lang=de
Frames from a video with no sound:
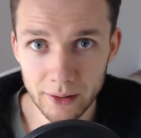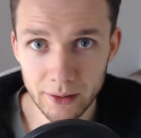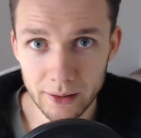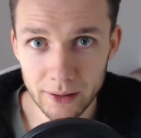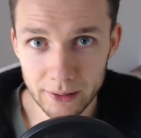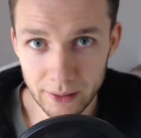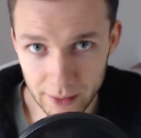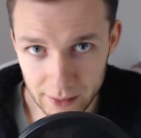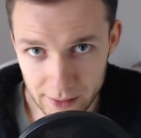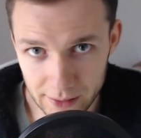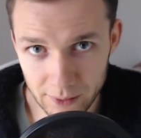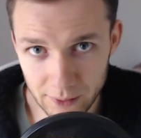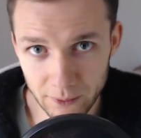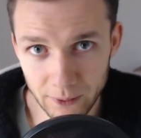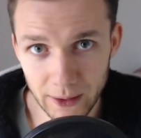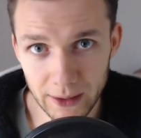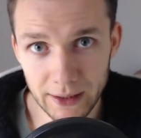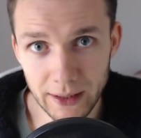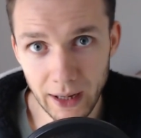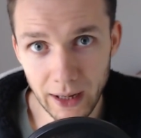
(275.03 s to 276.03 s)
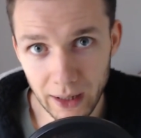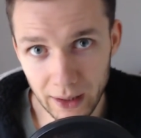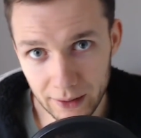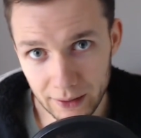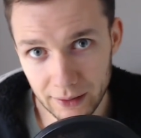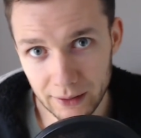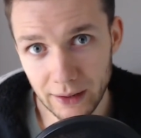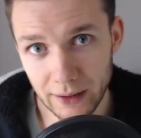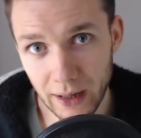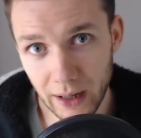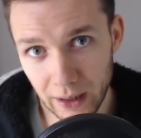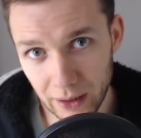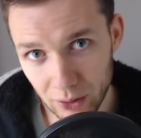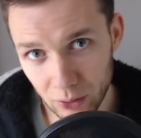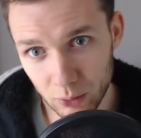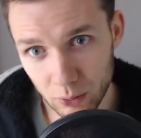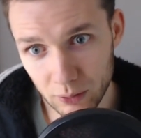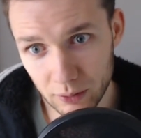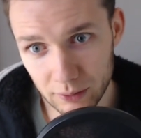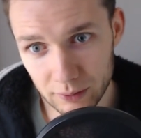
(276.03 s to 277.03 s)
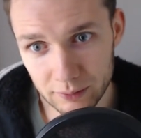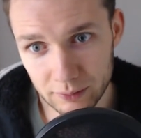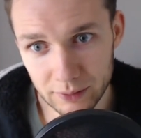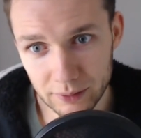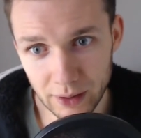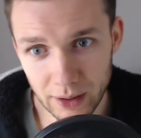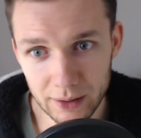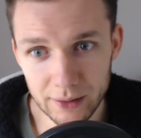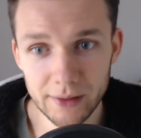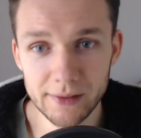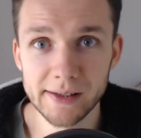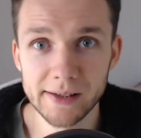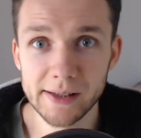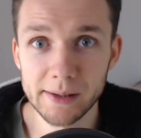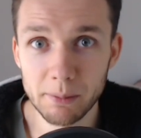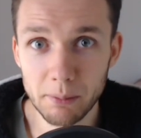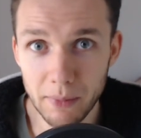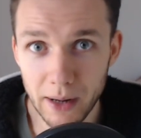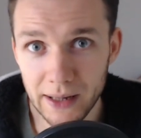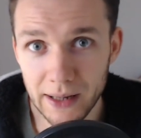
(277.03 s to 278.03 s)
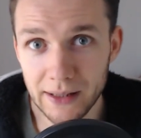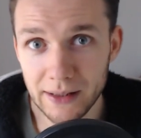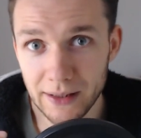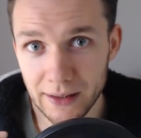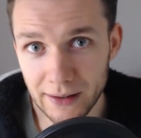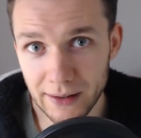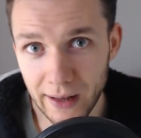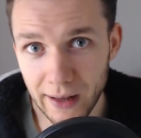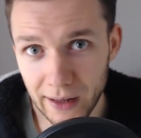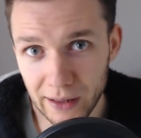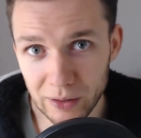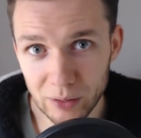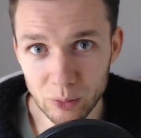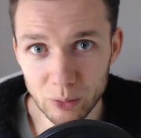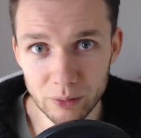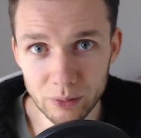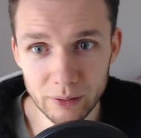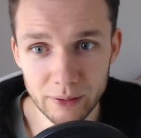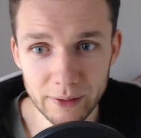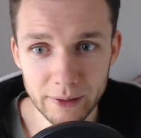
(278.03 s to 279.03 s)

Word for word: Das ist vegane Nahrung. Ja, das ist meine Nahrung.